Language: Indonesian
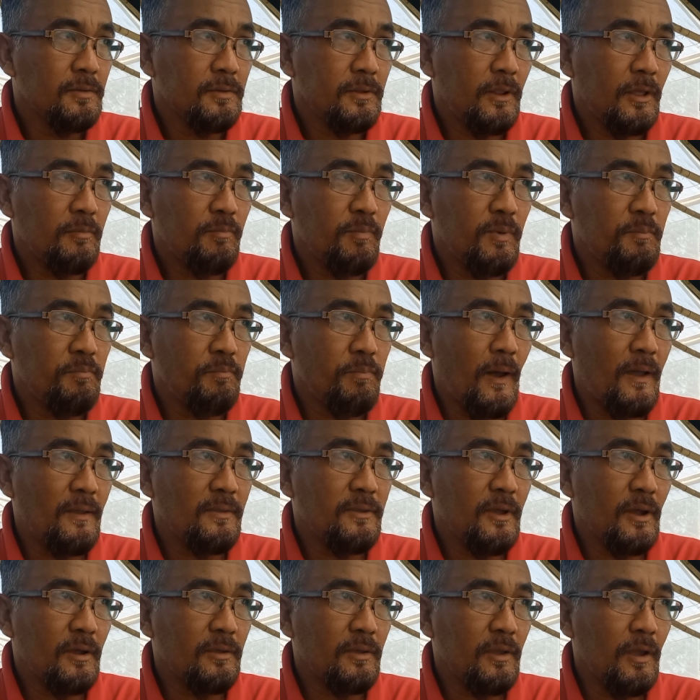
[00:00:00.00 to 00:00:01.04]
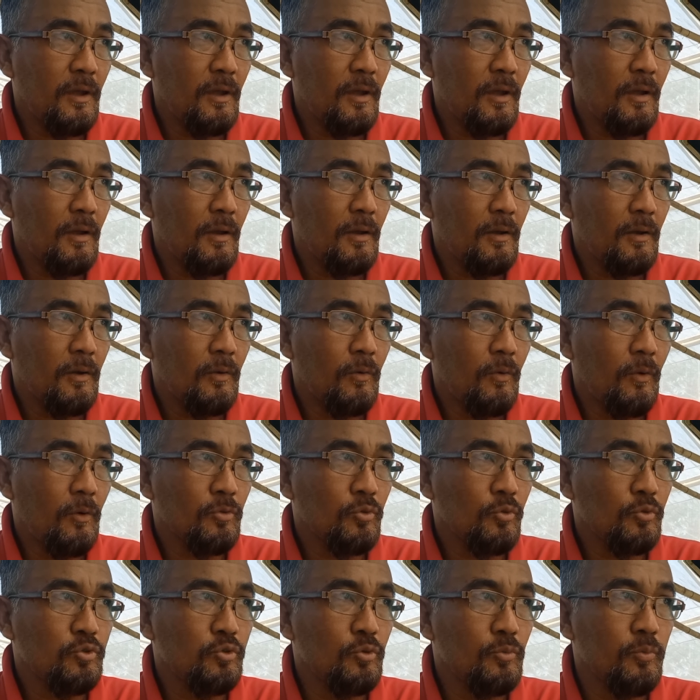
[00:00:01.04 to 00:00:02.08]
tapi panjangnya
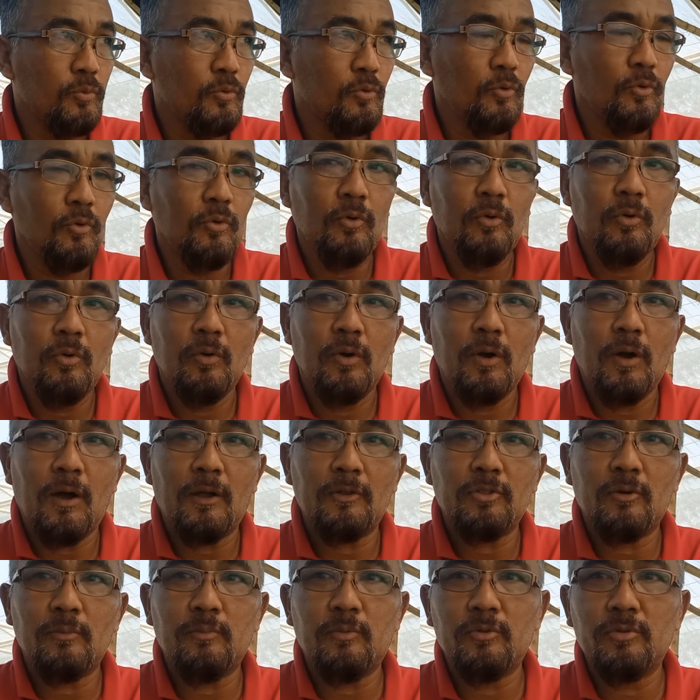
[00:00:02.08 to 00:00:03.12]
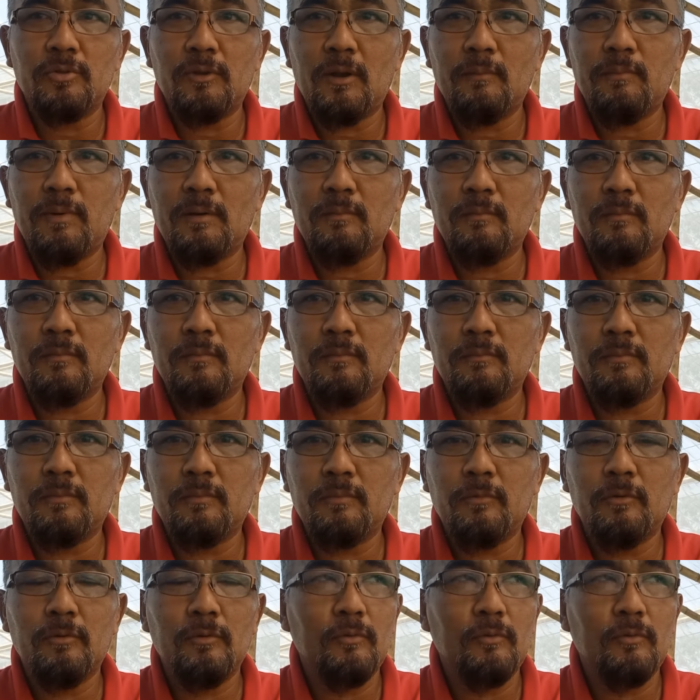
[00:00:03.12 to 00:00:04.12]
kok 70 ataupun 80